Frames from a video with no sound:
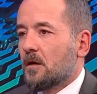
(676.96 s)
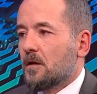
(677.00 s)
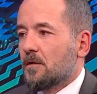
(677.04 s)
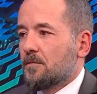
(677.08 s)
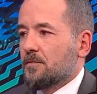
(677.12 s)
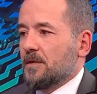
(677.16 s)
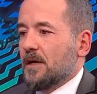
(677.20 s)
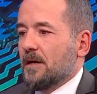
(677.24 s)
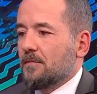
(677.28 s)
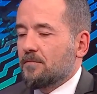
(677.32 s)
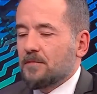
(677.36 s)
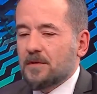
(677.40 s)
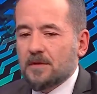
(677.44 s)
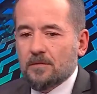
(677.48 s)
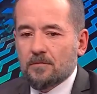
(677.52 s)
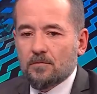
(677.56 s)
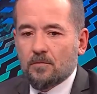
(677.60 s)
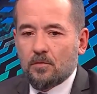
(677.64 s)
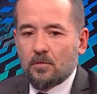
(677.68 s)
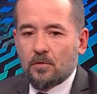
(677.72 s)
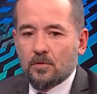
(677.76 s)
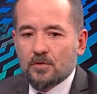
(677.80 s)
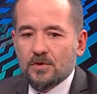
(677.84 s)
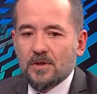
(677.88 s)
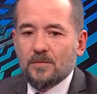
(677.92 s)
Ya
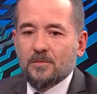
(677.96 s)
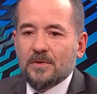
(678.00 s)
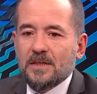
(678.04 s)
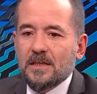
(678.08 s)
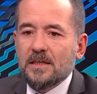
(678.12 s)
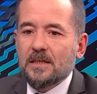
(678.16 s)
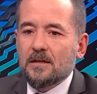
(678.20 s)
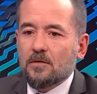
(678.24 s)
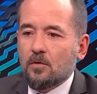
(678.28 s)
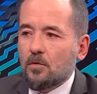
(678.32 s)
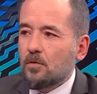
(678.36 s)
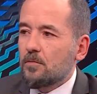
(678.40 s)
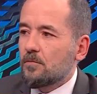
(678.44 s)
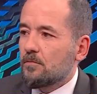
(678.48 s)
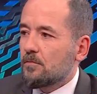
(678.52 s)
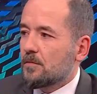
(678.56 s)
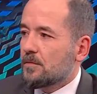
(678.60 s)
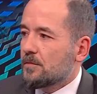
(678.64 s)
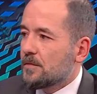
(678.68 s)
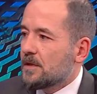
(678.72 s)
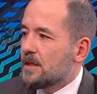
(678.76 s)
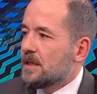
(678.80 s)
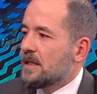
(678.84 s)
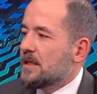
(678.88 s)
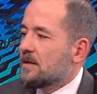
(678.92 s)
hocam iyi,
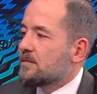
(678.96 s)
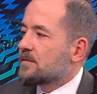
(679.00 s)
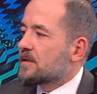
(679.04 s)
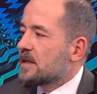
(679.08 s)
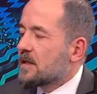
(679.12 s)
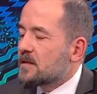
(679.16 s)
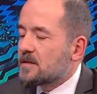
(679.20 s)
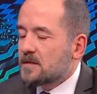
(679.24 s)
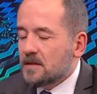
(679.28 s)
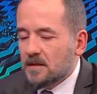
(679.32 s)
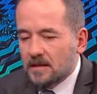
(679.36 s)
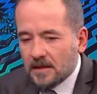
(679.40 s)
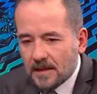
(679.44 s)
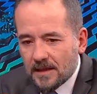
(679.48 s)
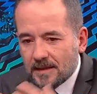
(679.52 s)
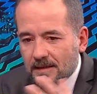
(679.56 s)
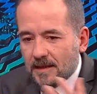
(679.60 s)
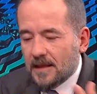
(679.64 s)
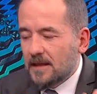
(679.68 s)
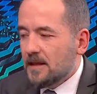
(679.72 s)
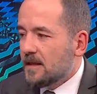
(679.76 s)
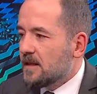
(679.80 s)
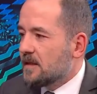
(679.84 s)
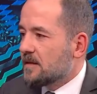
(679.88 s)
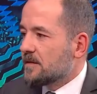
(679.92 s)
iyi
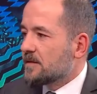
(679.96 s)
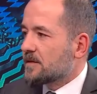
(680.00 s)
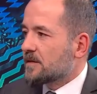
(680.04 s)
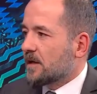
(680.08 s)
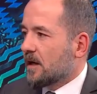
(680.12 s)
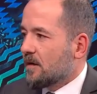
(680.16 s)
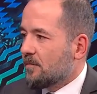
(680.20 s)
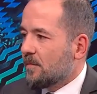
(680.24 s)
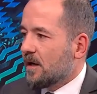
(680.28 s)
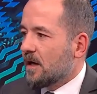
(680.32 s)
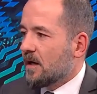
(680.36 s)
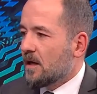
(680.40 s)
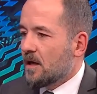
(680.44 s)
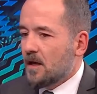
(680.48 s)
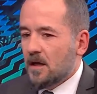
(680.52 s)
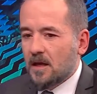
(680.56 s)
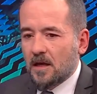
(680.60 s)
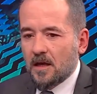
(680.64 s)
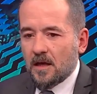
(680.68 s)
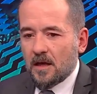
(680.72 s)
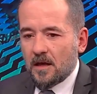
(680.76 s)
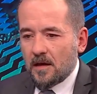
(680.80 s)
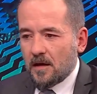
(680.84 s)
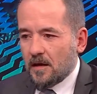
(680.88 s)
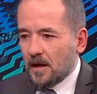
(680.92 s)
kesinlikle iyidir ama
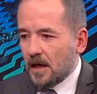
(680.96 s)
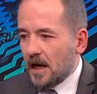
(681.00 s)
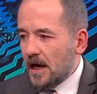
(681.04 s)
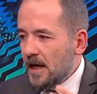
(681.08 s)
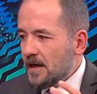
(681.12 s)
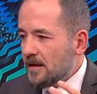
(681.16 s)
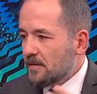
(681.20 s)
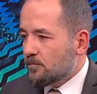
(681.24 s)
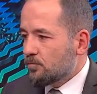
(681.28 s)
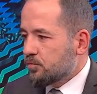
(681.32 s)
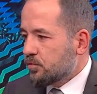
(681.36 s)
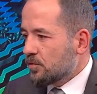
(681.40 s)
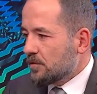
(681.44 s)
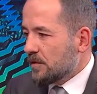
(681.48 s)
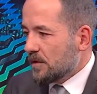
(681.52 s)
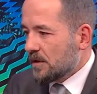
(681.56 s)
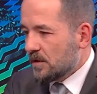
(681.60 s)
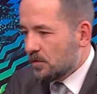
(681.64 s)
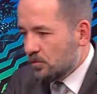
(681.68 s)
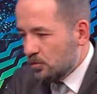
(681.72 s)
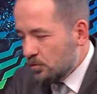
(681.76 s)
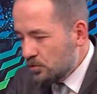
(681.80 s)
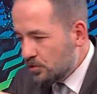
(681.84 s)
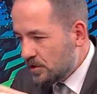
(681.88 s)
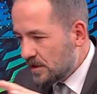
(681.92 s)
her buradaki
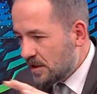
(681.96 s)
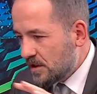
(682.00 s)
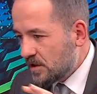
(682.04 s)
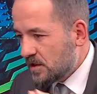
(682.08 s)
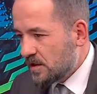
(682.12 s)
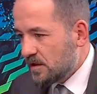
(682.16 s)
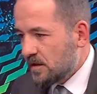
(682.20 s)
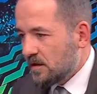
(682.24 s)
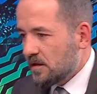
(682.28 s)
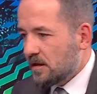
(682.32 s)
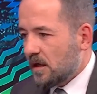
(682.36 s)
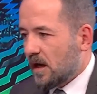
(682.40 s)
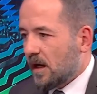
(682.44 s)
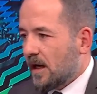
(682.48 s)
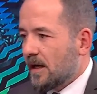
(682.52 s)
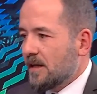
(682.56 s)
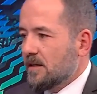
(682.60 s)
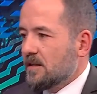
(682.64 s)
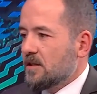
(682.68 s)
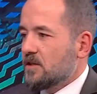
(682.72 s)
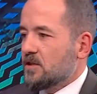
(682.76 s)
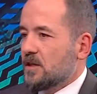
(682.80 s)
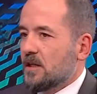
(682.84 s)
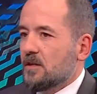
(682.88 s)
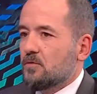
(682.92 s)
üç kişinin de
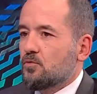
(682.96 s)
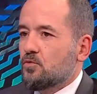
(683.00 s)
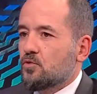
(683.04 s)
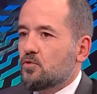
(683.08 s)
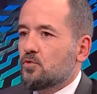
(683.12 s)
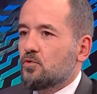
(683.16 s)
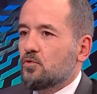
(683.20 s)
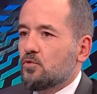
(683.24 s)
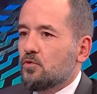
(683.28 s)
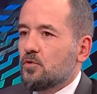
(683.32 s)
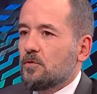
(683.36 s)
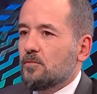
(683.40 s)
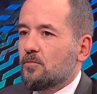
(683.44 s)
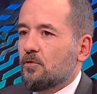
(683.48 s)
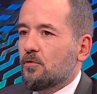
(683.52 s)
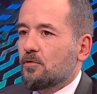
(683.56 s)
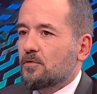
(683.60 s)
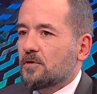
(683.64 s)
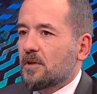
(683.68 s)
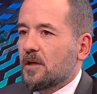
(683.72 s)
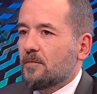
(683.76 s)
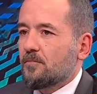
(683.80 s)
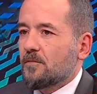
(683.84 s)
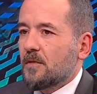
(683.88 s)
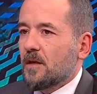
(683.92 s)
aynı şeyi düşündüğü bir
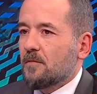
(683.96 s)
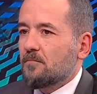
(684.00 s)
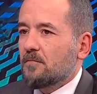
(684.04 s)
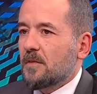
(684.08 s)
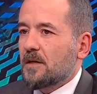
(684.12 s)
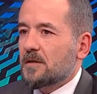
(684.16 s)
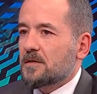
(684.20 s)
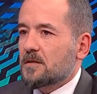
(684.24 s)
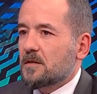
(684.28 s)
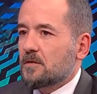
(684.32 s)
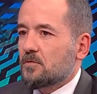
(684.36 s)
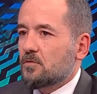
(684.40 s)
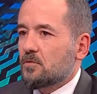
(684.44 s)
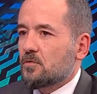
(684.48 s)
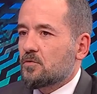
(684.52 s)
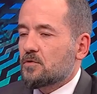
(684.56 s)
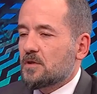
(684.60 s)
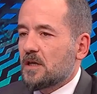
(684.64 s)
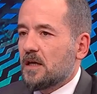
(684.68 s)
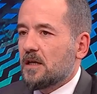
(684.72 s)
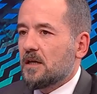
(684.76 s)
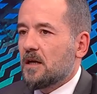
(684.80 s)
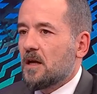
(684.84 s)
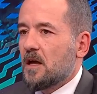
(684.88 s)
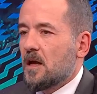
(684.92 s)
ortamdan bahsediyoruz.
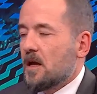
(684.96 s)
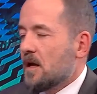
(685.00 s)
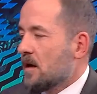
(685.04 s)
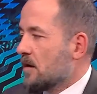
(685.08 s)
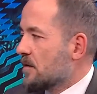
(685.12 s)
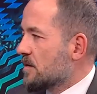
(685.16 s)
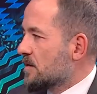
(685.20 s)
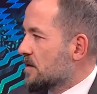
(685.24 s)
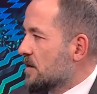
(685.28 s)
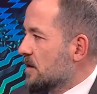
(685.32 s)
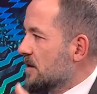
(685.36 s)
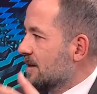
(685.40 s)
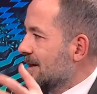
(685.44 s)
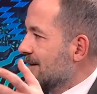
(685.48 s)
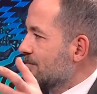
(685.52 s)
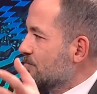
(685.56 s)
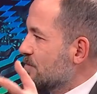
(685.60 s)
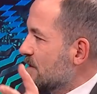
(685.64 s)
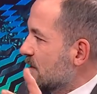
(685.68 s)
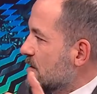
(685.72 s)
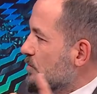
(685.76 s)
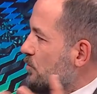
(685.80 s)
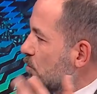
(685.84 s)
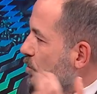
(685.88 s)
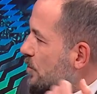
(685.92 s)
Yani Sinem
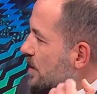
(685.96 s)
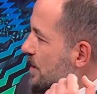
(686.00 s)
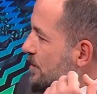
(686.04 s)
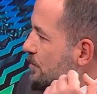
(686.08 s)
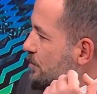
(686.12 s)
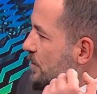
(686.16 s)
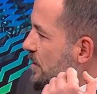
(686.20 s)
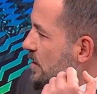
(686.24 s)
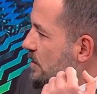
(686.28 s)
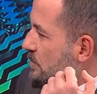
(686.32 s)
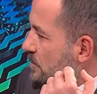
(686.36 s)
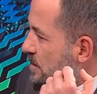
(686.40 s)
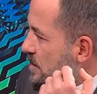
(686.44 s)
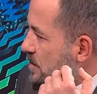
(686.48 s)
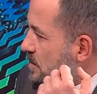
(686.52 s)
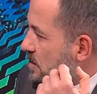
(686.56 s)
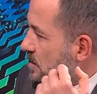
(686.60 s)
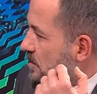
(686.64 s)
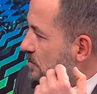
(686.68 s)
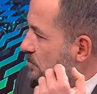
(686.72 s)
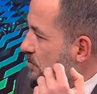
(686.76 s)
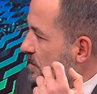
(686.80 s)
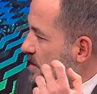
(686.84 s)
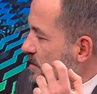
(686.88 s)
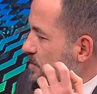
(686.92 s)
bizim öğretmenimiz.
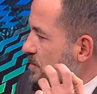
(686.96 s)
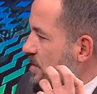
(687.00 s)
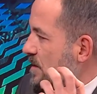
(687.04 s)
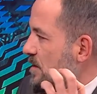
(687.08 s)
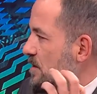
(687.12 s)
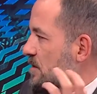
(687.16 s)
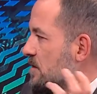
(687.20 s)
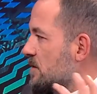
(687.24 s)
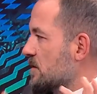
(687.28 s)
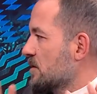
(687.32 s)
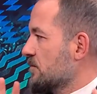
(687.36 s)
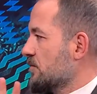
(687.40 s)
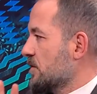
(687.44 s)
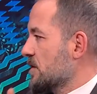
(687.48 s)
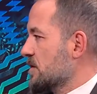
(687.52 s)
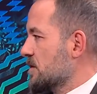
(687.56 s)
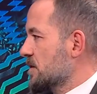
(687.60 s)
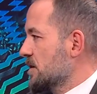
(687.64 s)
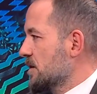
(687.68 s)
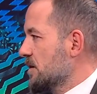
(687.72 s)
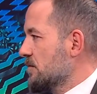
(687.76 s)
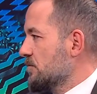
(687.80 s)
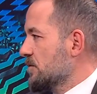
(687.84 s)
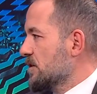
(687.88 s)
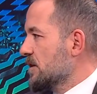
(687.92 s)
Biz birinci sınıfta
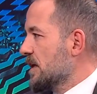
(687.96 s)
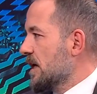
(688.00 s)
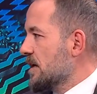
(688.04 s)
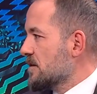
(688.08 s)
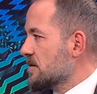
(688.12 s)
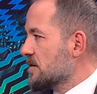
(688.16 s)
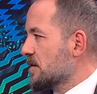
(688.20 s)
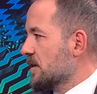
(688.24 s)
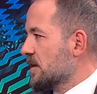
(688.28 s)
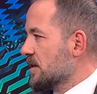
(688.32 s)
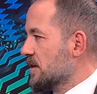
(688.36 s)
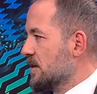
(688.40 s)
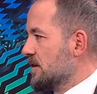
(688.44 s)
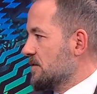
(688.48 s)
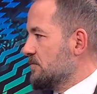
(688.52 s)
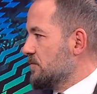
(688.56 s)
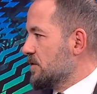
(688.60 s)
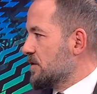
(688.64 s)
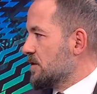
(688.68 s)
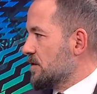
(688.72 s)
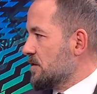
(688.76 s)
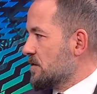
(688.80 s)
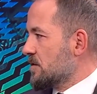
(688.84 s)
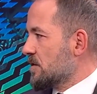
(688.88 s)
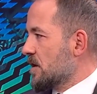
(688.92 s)
Sinem'in dersine
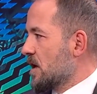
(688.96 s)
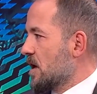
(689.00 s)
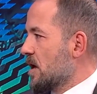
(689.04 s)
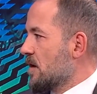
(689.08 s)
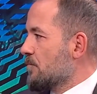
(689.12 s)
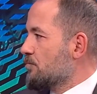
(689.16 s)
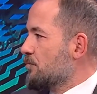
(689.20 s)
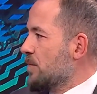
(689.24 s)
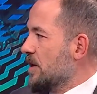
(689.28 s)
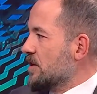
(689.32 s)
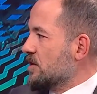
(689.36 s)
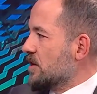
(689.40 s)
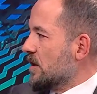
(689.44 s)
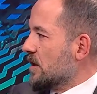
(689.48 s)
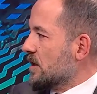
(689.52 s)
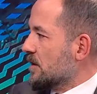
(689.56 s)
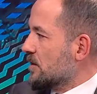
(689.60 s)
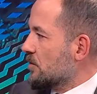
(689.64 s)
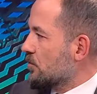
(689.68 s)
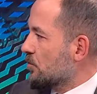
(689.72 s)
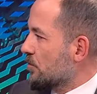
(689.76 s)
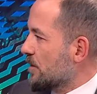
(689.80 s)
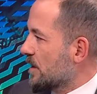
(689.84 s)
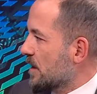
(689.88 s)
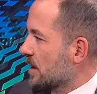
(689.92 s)
girmişiz. Beşe
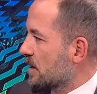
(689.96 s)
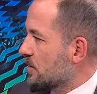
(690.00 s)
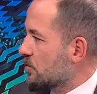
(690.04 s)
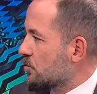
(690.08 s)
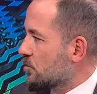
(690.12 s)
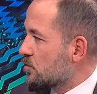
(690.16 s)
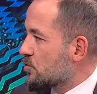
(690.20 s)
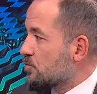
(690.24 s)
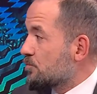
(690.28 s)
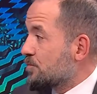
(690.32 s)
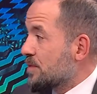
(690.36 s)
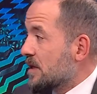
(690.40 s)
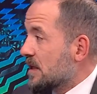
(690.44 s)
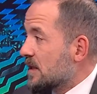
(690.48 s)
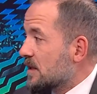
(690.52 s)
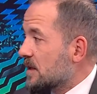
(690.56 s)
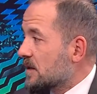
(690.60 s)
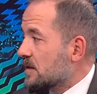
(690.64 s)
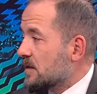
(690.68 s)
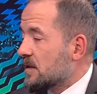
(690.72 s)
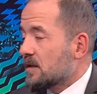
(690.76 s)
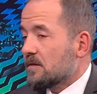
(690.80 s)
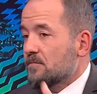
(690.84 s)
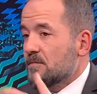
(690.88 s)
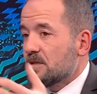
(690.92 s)
kadar oraya gidiyoruz.
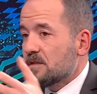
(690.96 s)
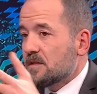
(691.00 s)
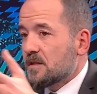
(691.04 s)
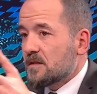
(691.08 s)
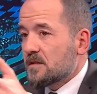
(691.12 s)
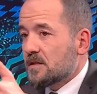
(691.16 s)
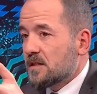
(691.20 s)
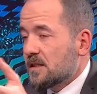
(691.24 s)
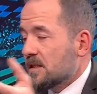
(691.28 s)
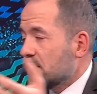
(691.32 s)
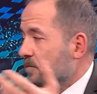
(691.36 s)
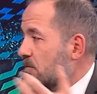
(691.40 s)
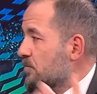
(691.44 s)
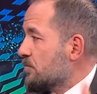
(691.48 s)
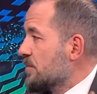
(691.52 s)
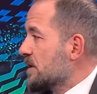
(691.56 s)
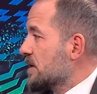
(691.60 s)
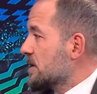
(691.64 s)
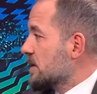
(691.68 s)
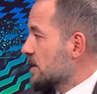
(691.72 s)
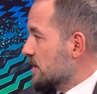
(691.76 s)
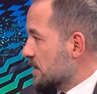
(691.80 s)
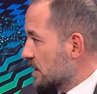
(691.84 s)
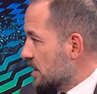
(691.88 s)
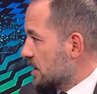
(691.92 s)
Bildiklerimiz de Sinem'in
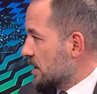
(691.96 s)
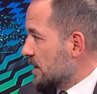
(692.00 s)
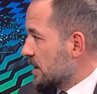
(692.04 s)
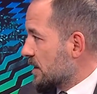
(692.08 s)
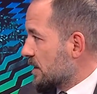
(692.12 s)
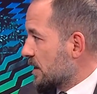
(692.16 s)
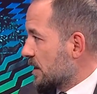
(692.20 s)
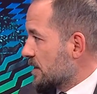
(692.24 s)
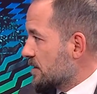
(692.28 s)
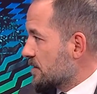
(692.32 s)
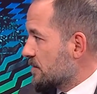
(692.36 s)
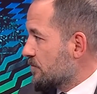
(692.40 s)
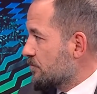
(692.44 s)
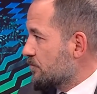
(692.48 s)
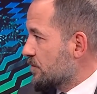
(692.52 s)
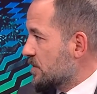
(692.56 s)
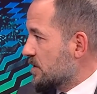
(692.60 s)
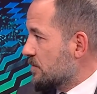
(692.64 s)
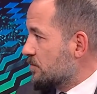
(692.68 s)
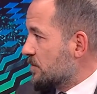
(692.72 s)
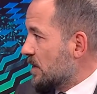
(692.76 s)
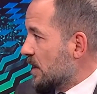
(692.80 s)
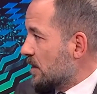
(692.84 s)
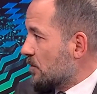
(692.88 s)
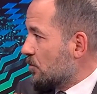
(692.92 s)
bildikleri kadar.
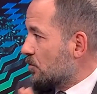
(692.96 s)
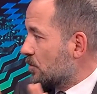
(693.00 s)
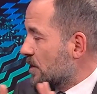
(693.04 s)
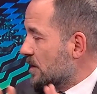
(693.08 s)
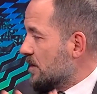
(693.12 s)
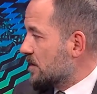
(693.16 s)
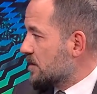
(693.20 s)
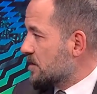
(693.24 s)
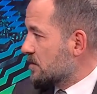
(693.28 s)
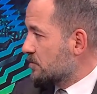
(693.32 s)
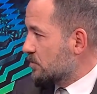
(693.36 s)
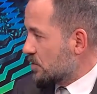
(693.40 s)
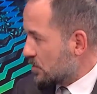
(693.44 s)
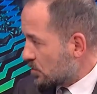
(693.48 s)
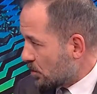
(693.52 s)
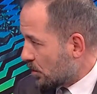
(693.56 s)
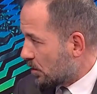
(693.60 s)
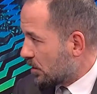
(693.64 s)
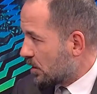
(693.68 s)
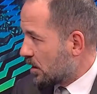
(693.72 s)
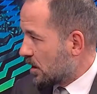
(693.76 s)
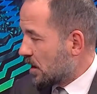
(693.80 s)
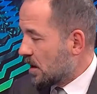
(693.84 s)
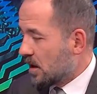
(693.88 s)
Bizim tek öğreticimiz o.